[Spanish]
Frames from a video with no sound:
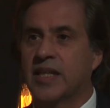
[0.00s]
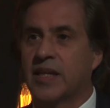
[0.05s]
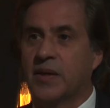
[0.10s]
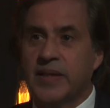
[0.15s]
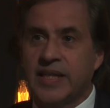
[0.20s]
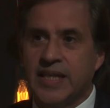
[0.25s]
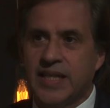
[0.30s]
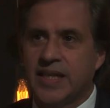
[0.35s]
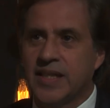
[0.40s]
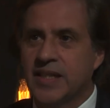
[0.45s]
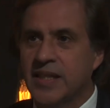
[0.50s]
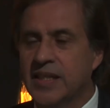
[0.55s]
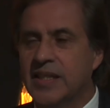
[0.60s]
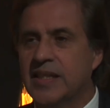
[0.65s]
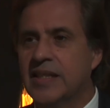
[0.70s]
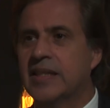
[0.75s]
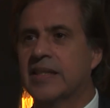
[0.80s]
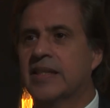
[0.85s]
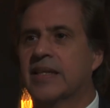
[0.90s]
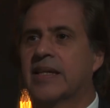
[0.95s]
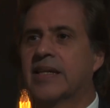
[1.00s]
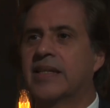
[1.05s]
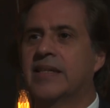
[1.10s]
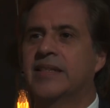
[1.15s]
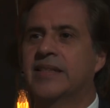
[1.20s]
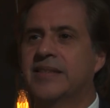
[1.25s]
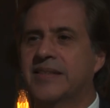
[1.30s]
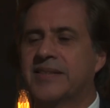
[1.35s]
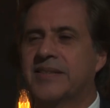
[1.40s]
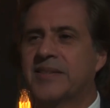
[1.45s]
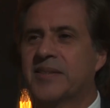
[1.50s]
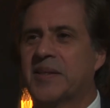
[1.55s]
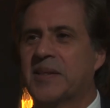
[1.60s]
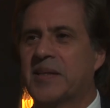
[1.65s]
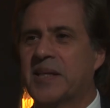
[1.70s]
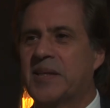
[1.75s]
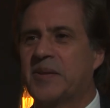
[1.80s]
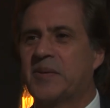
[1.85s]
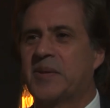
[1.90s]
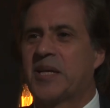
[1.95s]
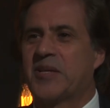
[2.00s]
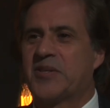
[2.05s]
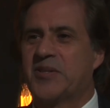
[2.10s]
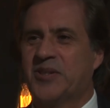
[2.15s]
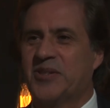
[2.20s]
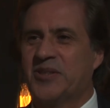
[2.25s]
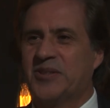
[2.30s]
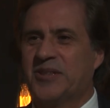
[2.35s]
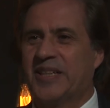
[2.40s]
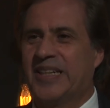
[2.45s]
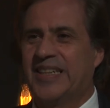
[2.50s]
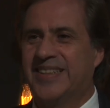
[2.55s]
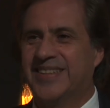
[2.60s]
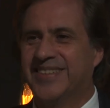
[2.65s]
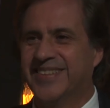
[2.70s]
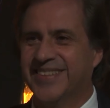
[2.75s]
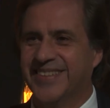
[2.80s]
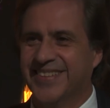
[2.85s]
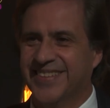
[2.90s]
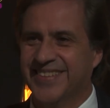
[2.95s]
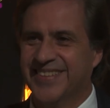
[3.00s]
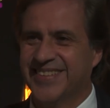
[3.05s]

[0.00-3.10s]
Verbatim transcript: la Virgen ahí la liberación total. ...palabras